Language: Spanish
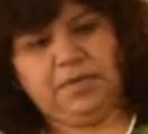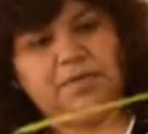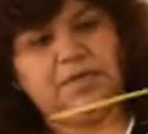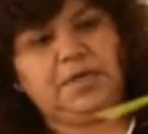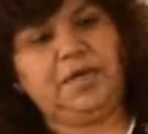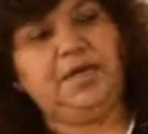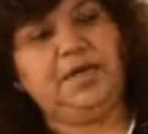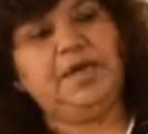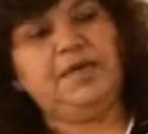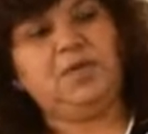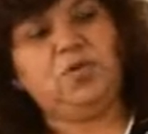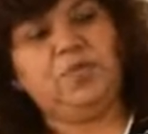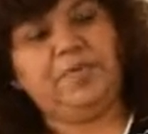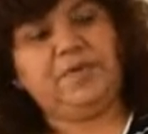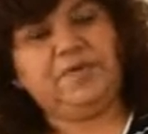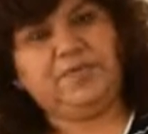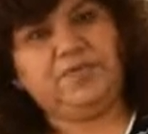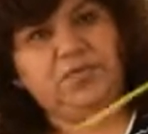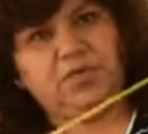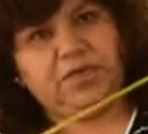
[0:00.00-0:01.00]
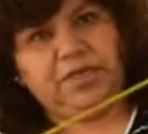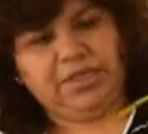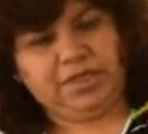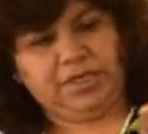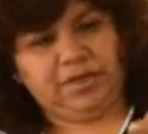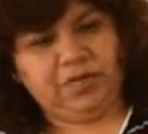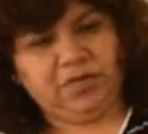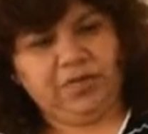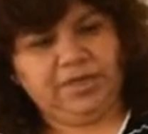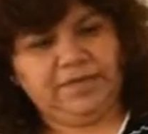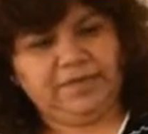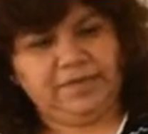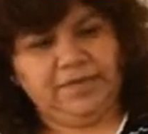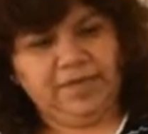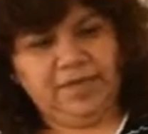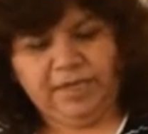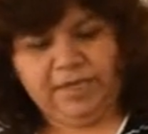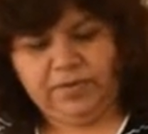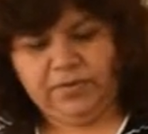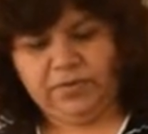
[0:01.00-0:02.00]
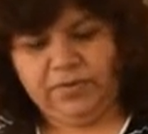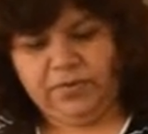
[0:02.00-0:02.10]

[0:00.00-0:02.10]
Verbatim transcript: que la agrupación que tengo de este lado.